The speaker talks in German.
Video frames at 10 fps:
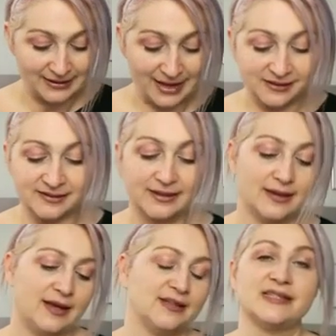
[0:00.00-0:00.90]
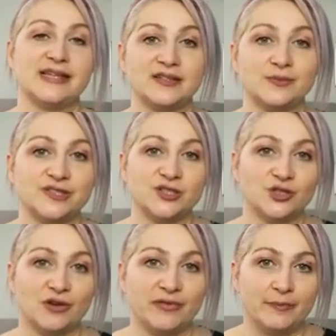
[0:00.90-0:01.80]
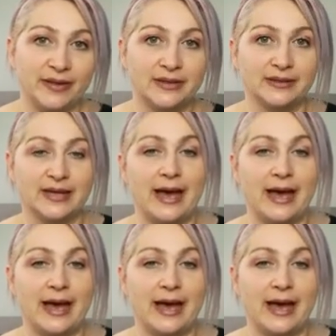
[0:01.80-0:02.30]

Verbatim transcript: Das hier ist das, was die Stoffe bindet.